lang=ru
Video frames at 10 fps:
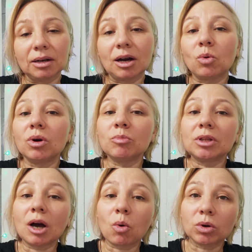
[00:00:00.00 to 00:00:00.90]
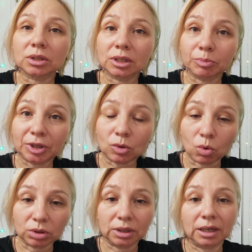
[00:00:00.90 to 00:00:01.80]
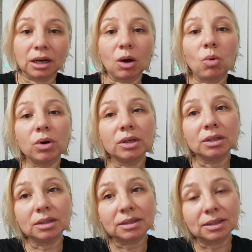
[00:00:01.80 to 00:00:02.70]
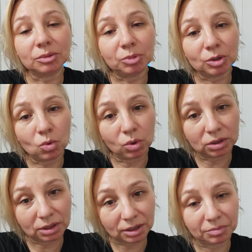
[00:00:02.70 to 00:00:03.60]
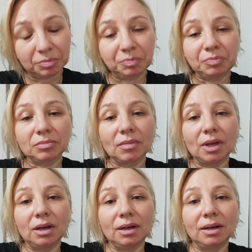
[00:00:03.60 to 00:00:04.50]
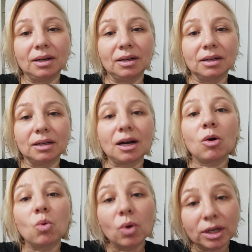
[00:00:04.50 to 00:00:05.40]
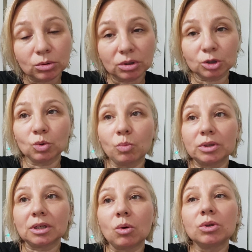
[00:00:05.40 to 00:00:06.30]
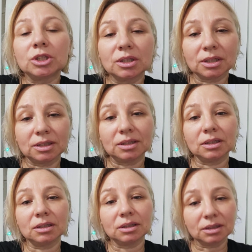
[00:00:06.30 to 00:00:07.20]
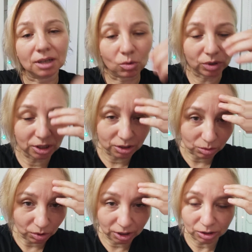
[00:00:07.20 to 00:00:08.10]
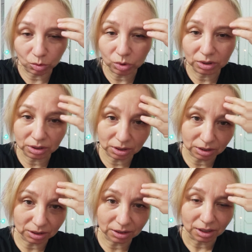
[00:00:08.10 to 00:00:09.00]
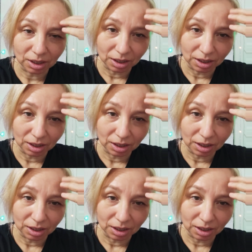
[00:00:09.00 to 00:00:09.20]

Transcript: какое молоко сыропригодное, какое не сыропригодное – Э, какое оно должно быть, какой жирности, какой кисло кислотности.